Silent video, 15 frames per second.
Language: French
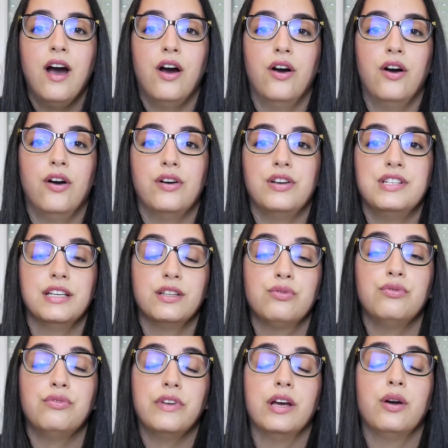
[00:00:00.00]
euh, j'ai
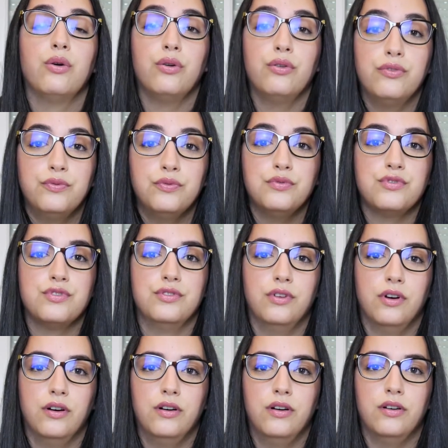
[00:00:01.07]
trouvé refuge
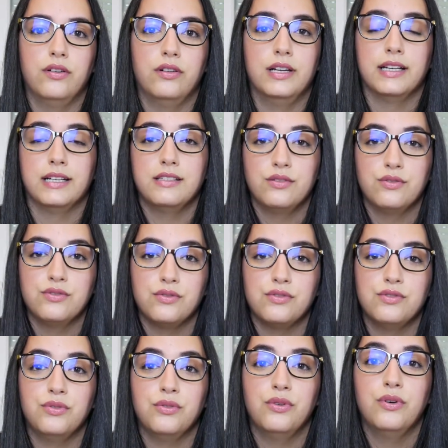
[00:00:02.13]
dans euh, les réseaux
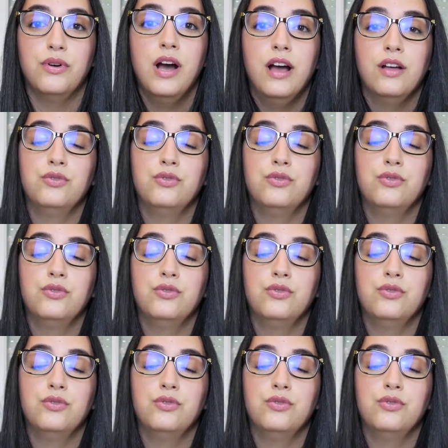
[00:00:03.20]
sociaux,